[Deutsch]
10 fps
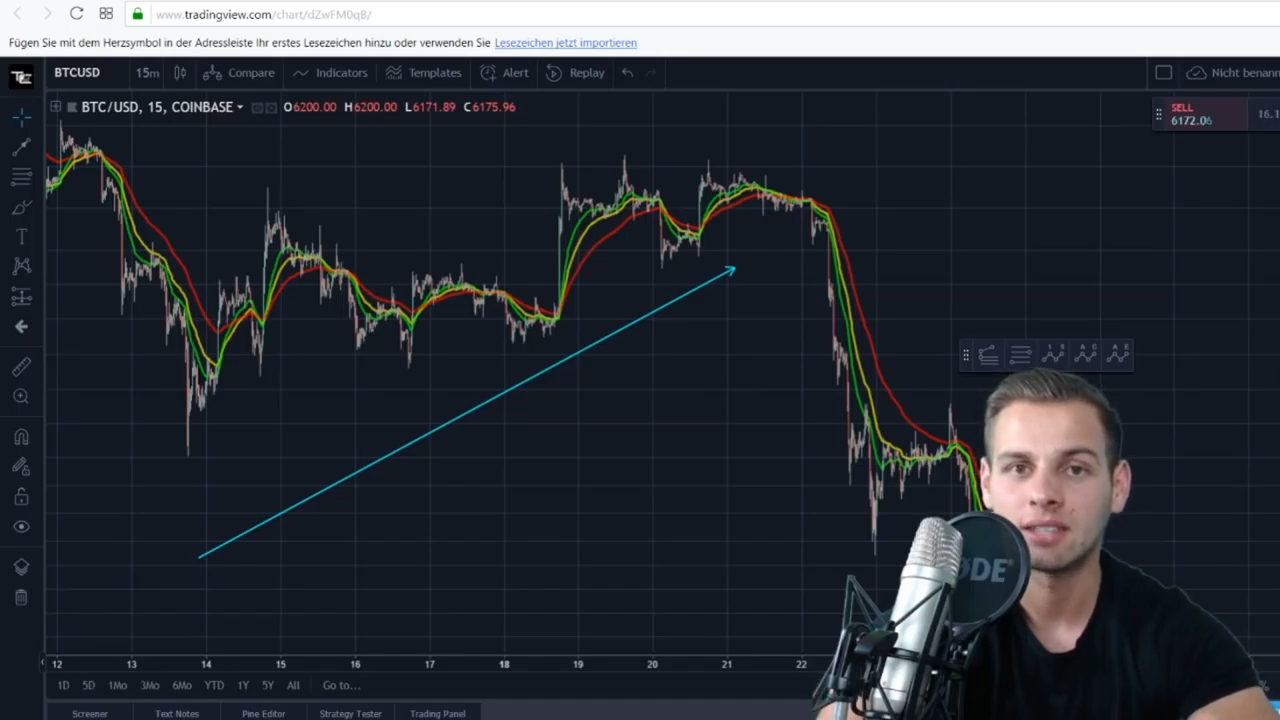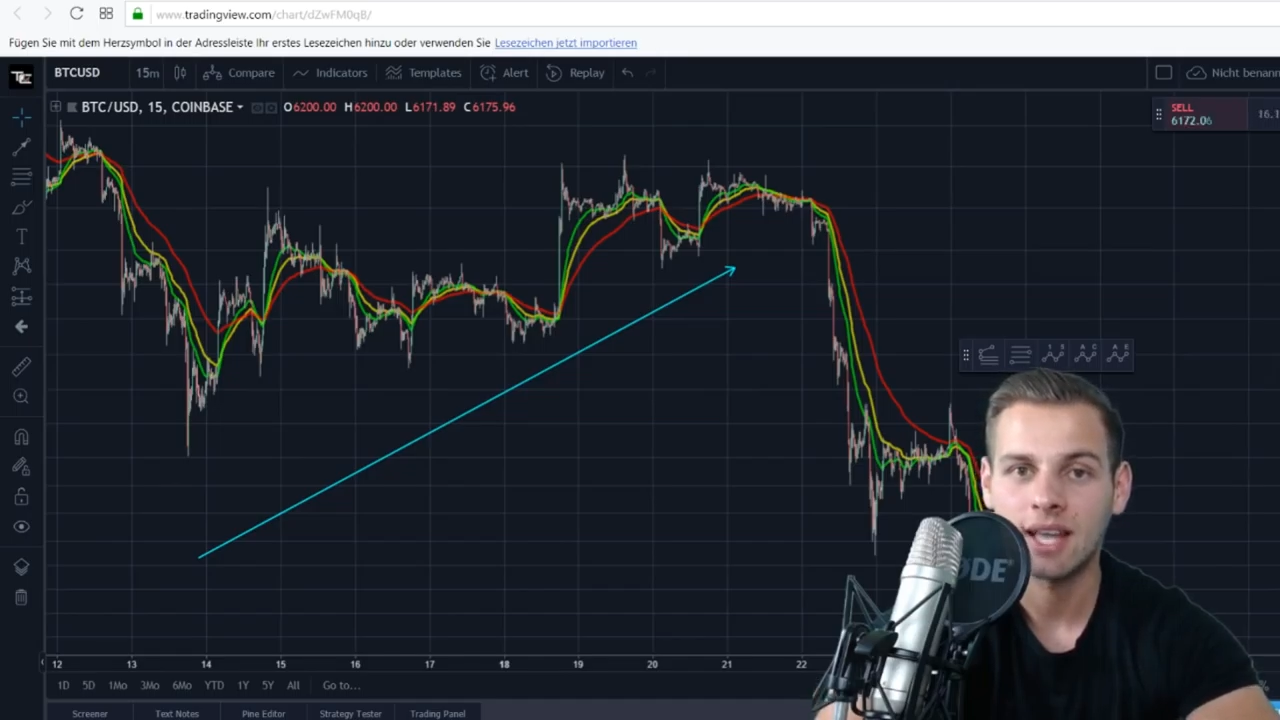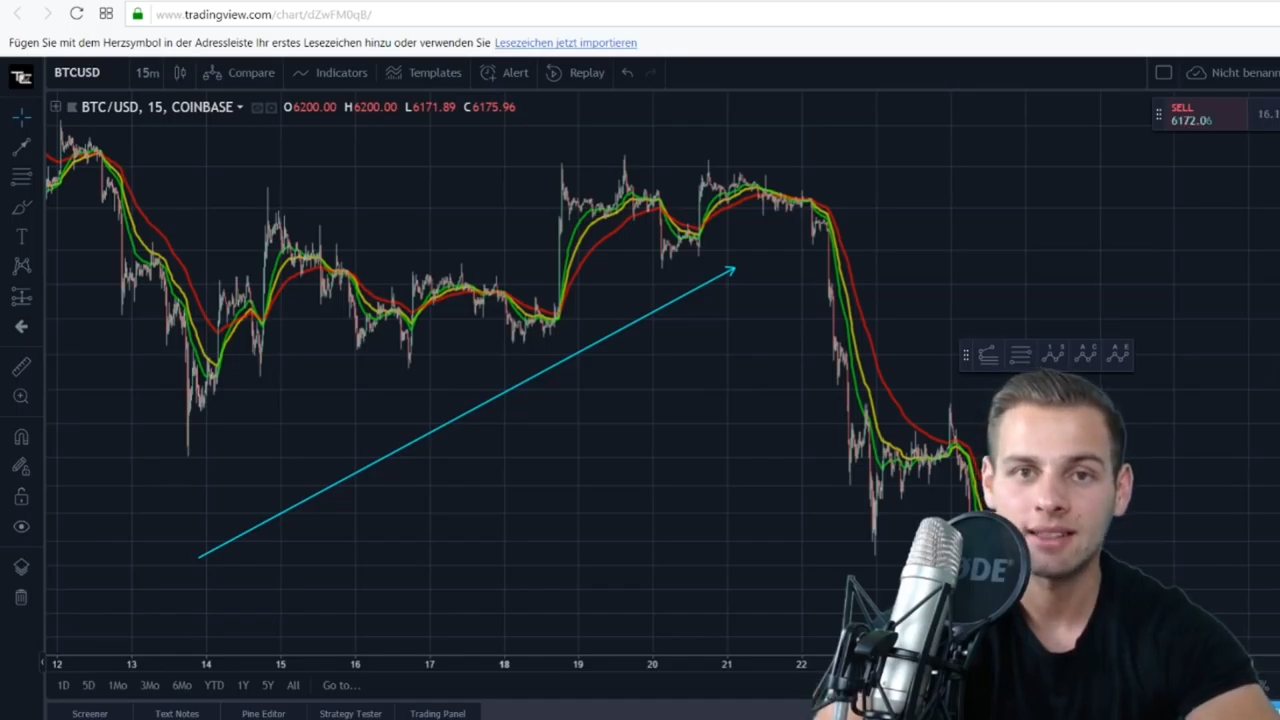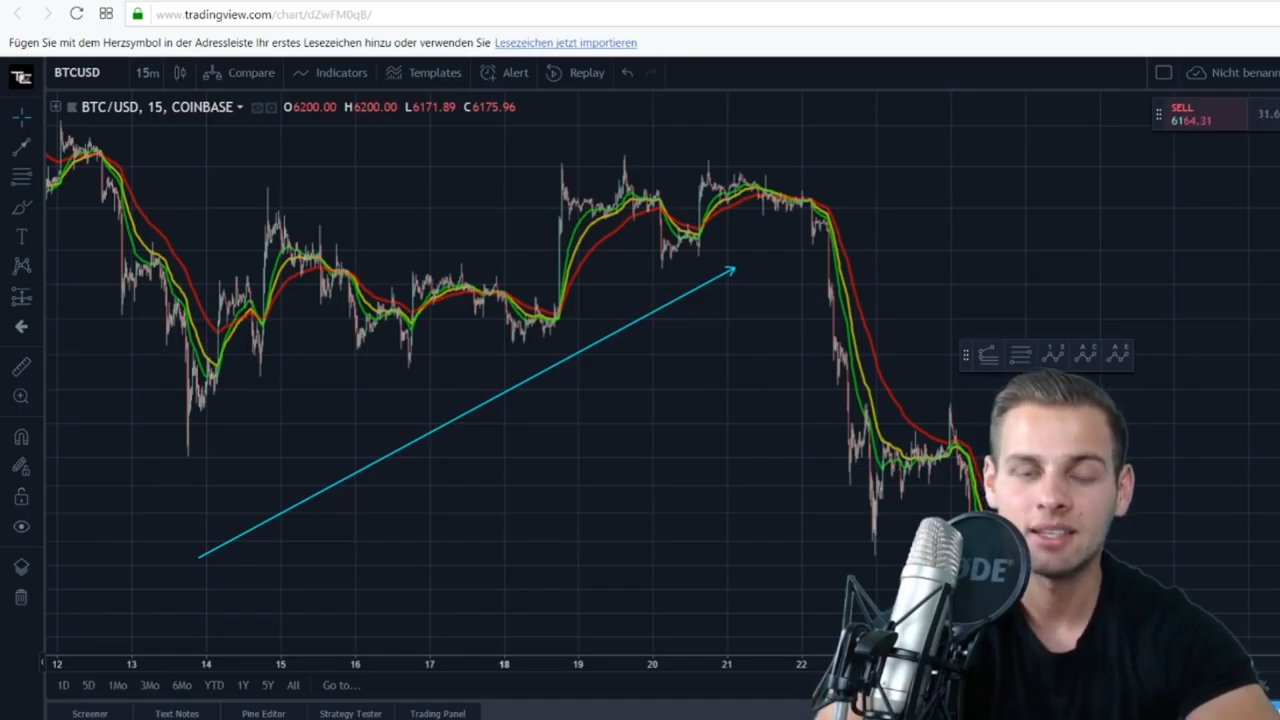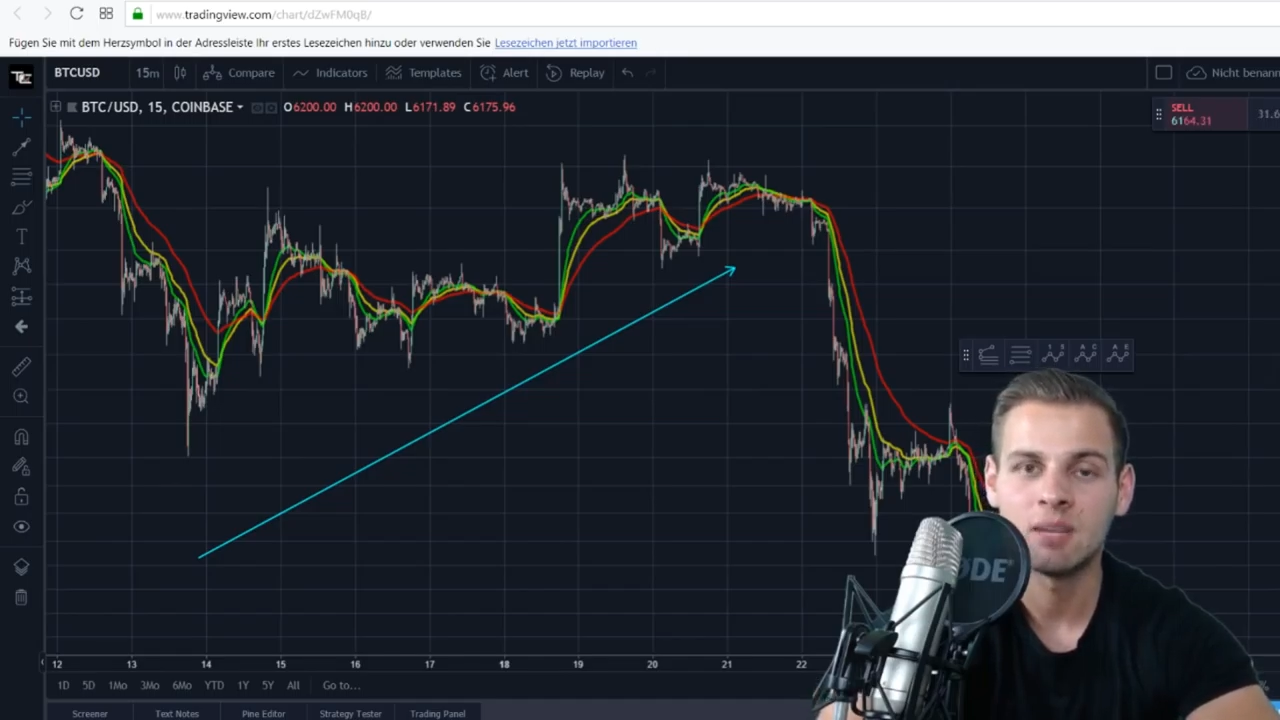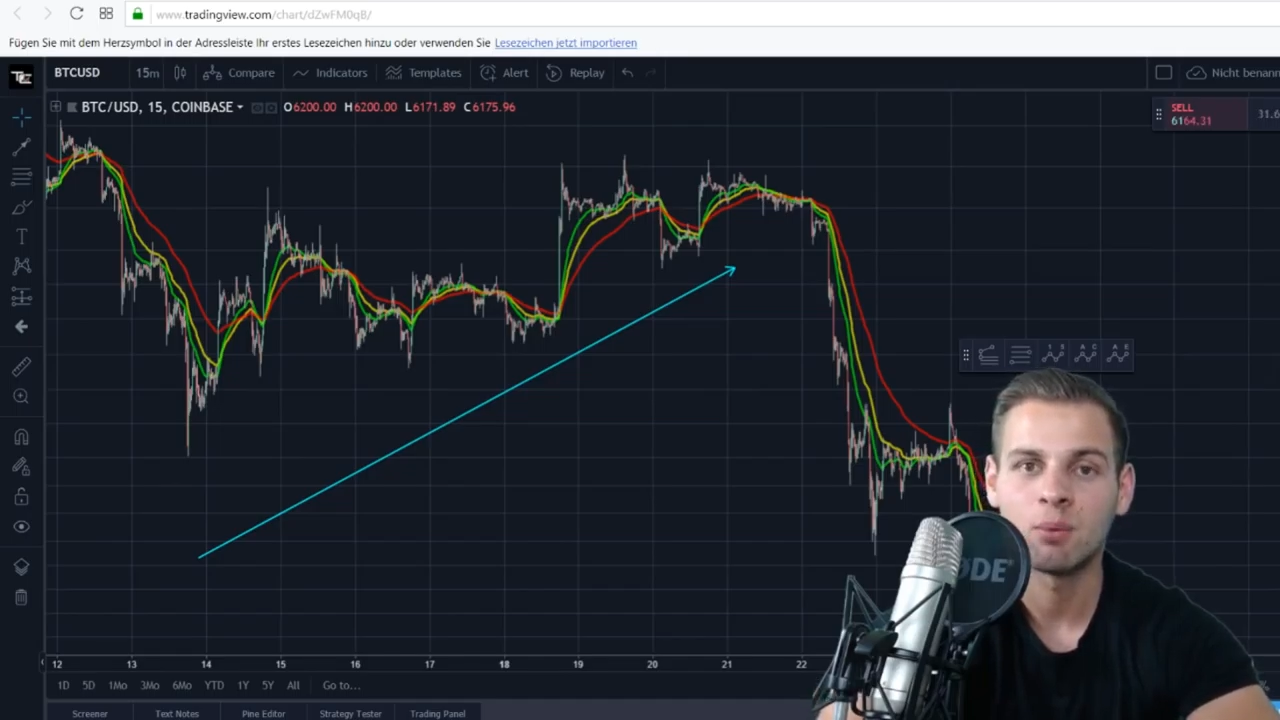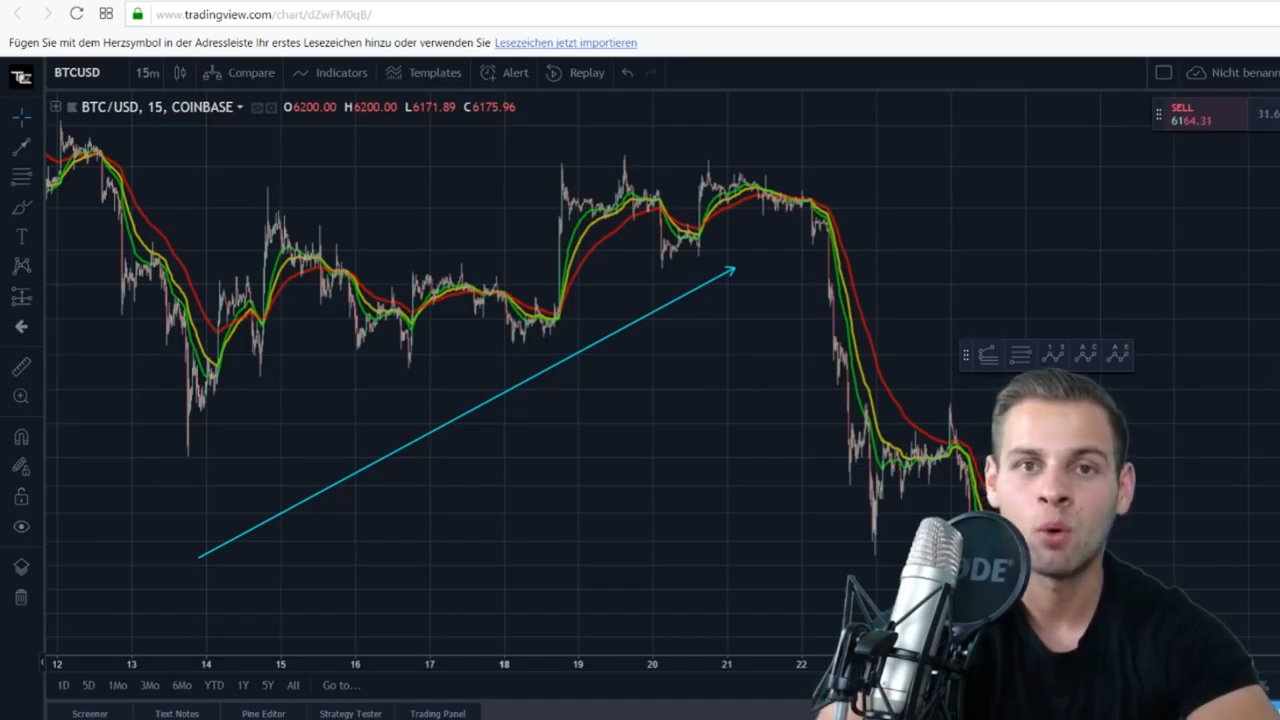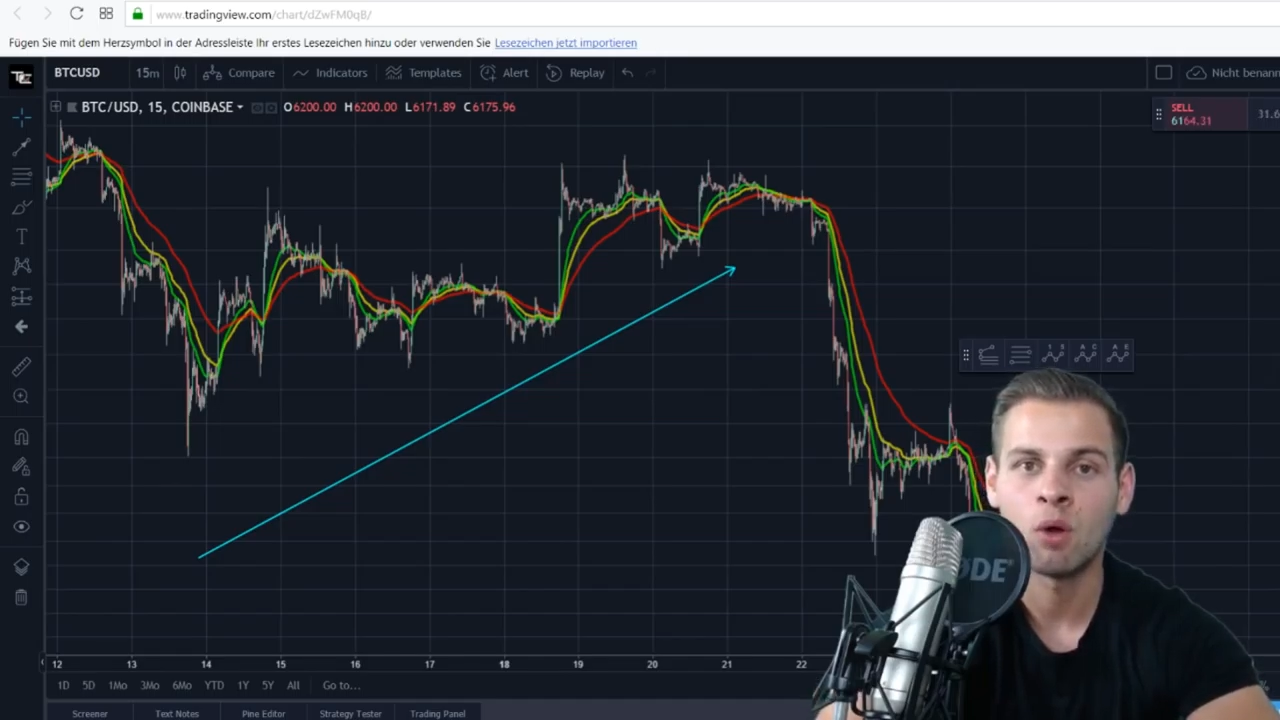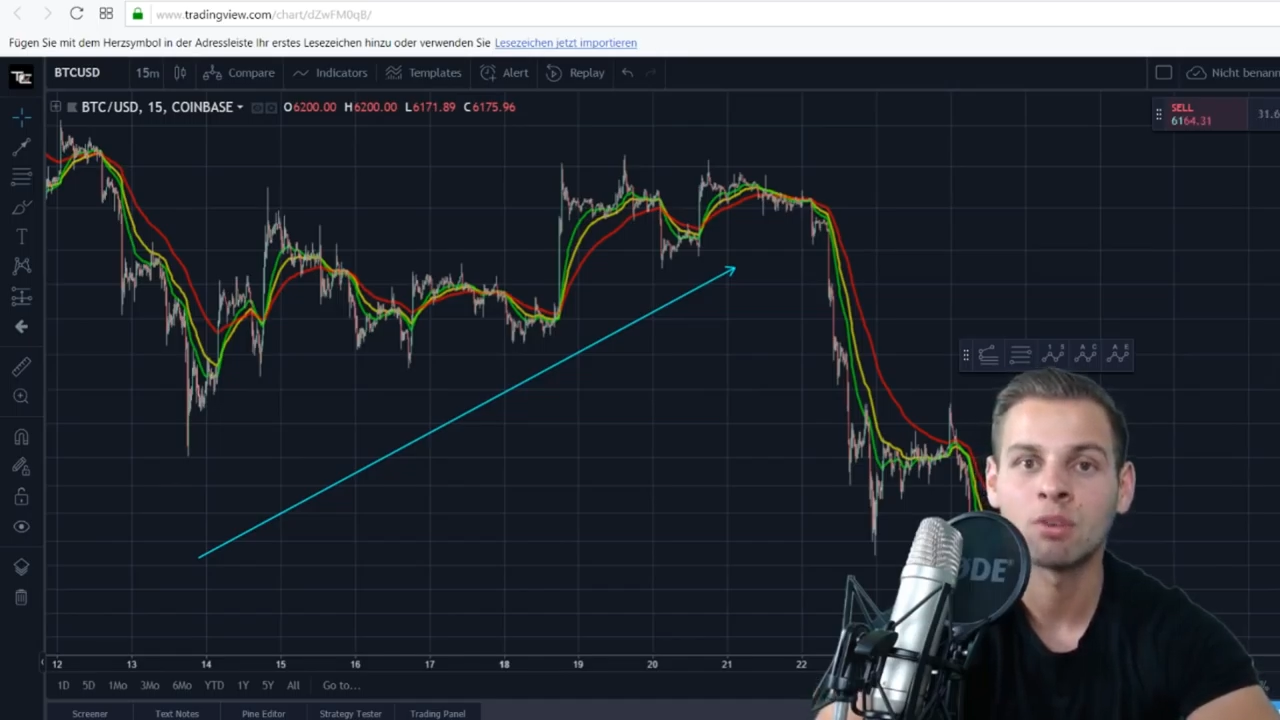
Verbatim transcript: Trendlinienbruch